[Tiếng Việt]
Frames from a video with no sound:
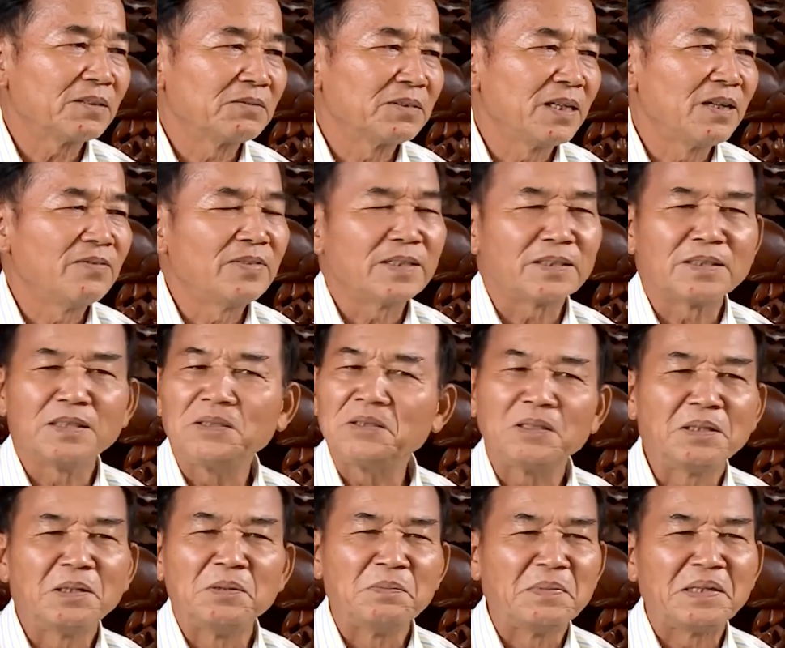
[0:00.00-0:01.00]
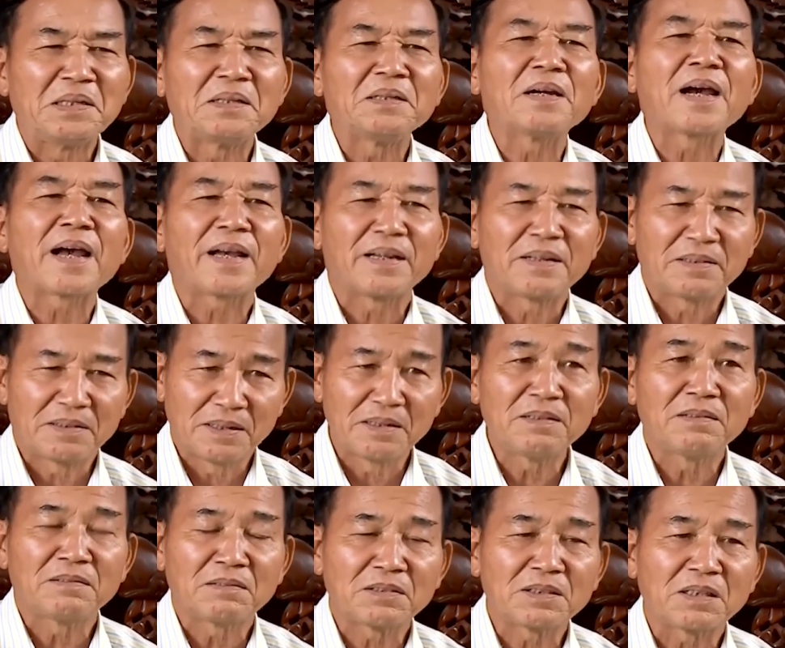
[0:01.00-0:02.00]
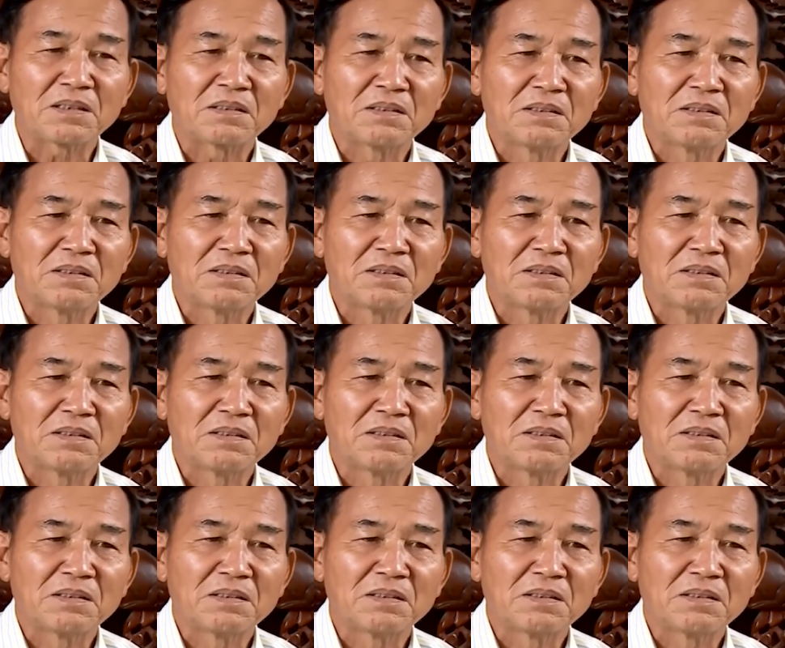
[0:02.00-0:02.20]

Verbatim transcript: theo giấy vệ sinh cho nên mình ngại đấy là nói thật